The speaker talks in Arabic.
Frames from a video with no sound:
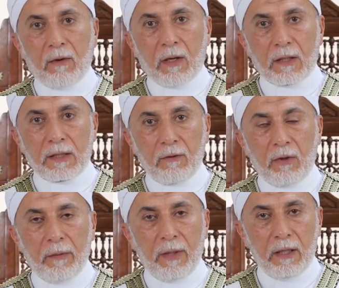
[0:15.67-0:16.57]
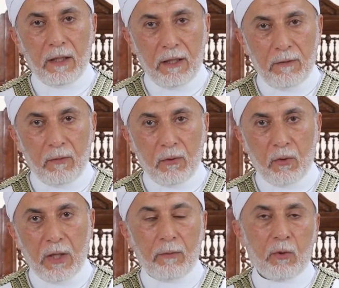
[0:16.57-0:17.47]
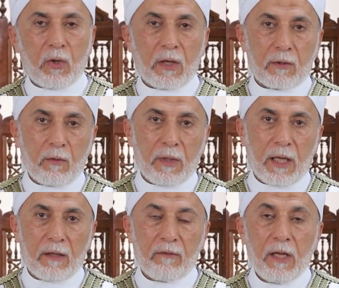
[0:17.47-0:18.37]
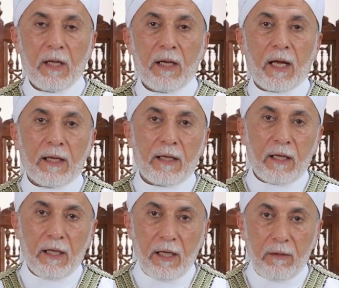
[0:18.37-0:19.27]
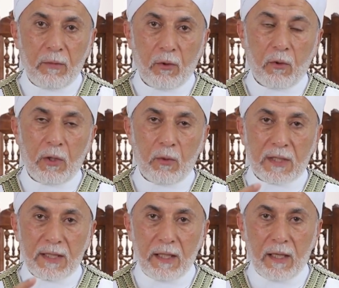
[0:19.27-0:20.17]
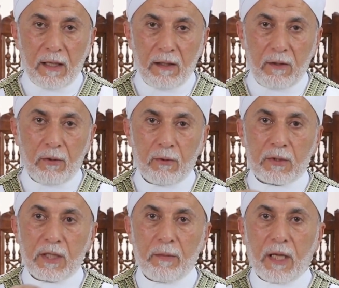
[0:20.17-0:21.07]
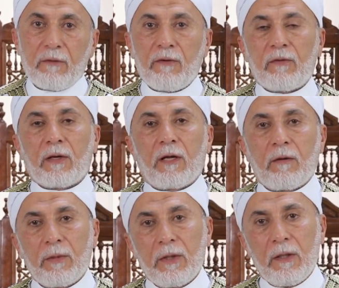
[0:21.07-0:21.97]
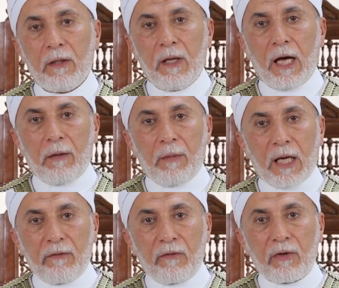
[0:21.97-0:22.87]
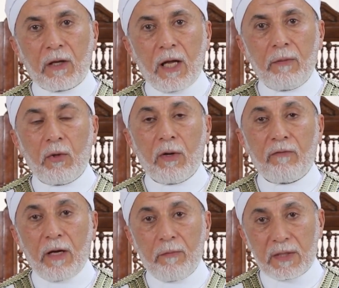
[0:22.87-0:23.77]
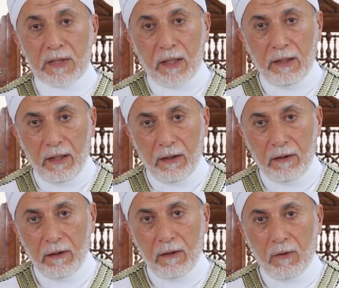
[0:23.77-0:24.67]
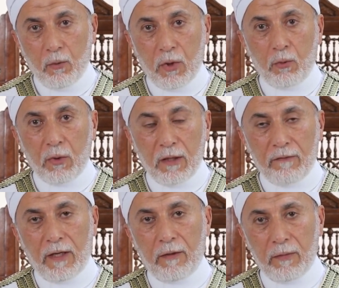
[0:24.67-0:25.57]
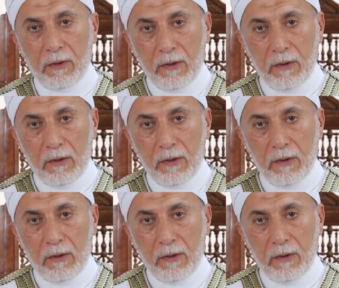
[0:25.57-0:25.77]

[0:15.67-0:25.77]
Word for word: ورث العلماء العلم ولم يورثوا المعارف لأن العلم هو الوسيلة لحدوث المعرفة في القلب المعرفة في القلب هو الفهم الصحيح ونور الفهم